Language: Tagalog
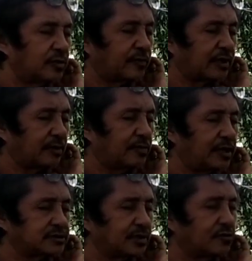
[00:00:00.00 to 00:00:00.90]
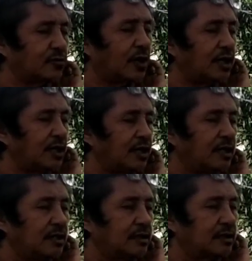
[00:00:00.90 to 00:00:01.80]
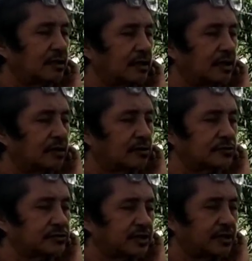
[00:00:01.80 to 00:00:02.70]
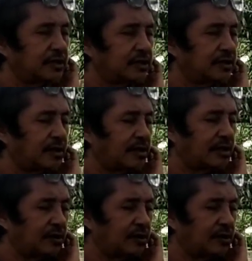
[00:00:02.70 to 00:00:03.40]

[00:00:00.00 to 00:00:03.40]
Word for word: magpa-remind sa mga uh, unsay